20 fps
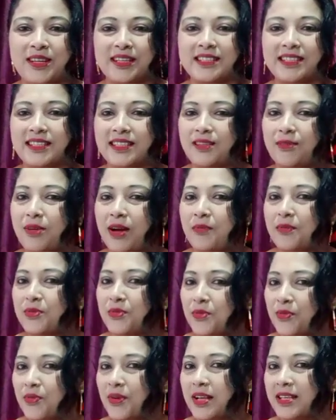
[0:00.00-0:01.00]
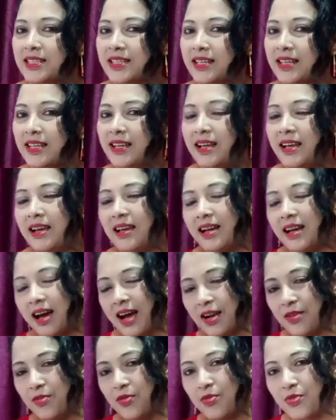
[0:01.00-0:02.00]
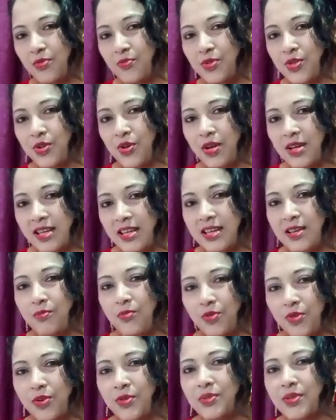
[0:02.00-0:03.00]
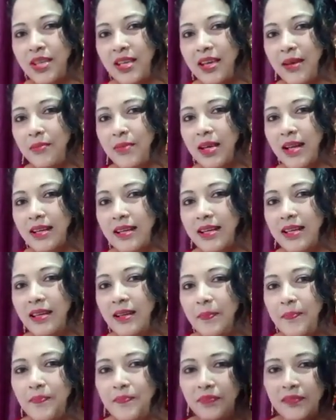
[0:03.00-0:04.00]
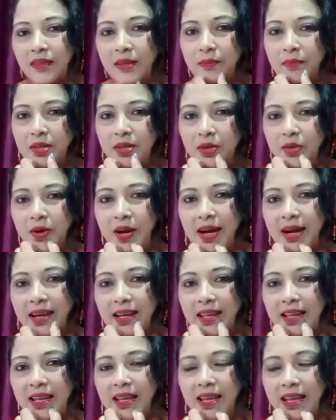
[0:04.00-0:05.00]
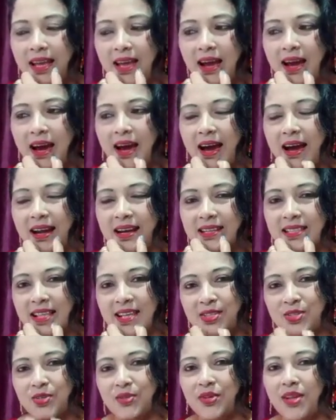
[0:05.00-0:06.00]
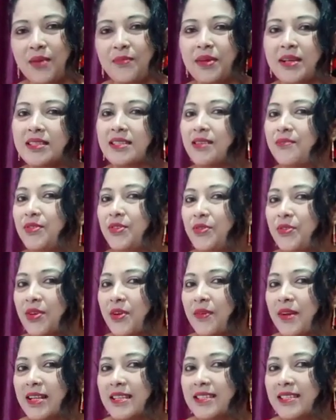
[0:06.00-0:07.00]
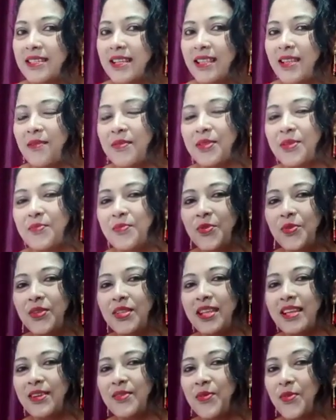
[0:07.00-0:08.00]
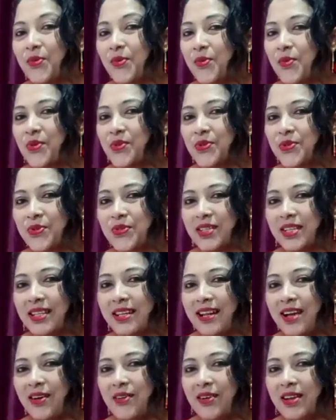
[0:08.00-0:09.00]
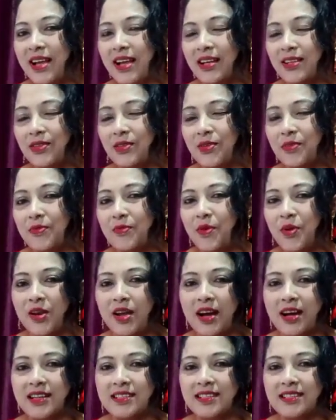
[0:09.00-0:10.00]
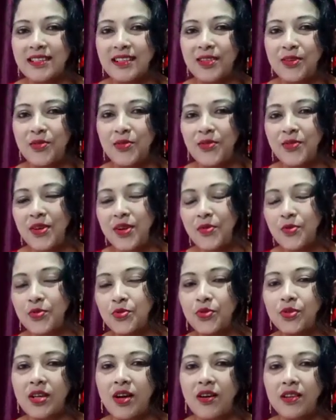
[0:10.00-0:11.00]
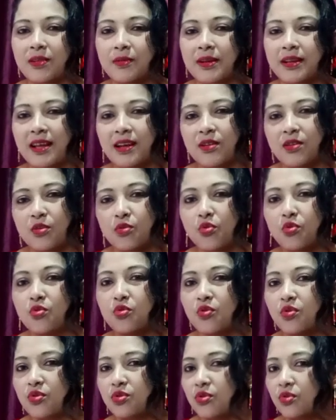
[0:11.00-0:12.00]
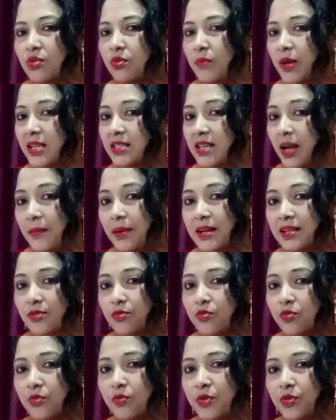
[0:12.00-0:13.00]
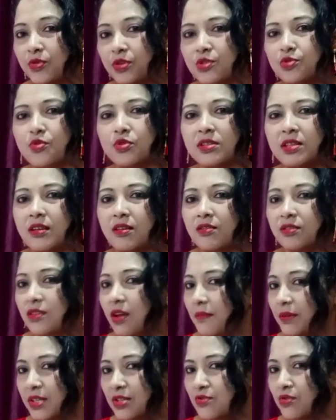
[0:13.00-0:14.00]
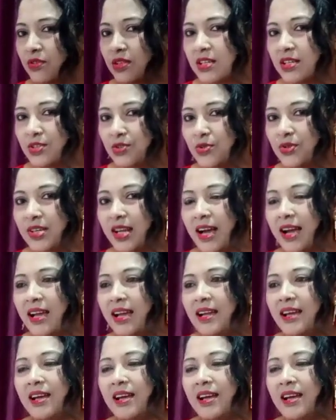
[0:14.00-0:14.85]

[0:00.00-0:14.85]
বলে যে দিদি ভাই আমার গরু আছে আর গরুর বিষয়ে কি কি বলেও দেয় আমি আর কি ভিডিও আকারে আর তার জন্য আমি আজকে ভিডিওটা বানাচ্ছি যাতে আমাদের বোনদের কোনো কষ্ট যাতে না হয় একদম অনাহাসে যাতে গরুকে ওষুধ খাওয়াতে পারে কেননা গরুগুলো তো মানে ঝামেলা তো করবে ওদের শক্তির লোক তো আমাদের শক্তি কিছুই না